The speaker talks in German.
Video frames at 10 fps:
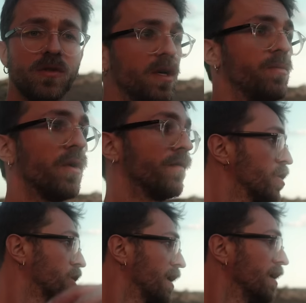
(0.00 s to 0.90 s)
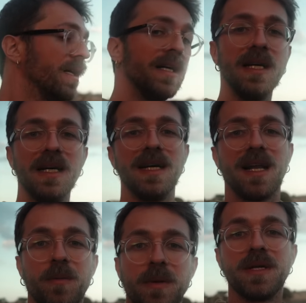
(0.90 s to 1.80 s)
uns vor den Mücken verstecken.
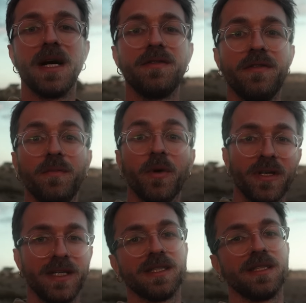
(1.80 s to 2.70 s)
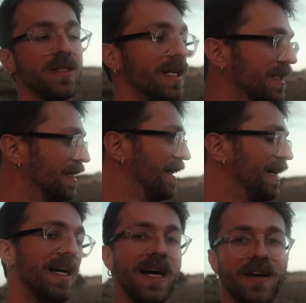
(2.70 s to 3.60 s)
Ich glaube nämlich gar nicht, wie viele Mücken hier sind. Und das
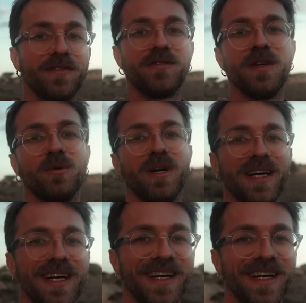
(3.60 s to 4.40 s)
Anfang Februar.